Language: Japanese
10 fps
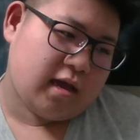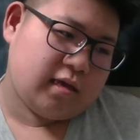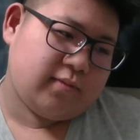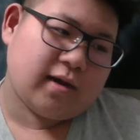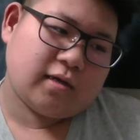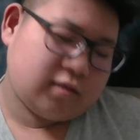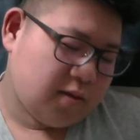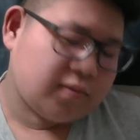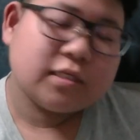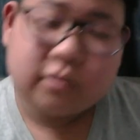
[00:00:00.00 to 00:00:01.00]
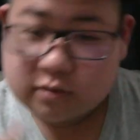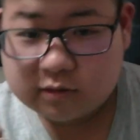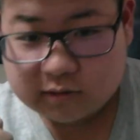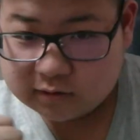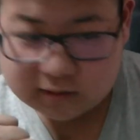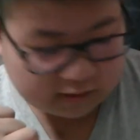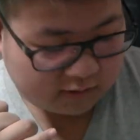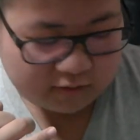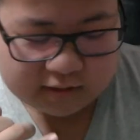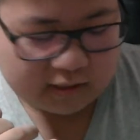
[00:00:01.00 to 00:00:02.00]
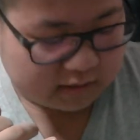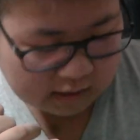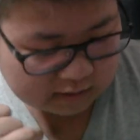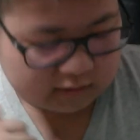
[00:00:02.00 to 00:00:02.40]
今が電波ジャックするんですけどいいですかって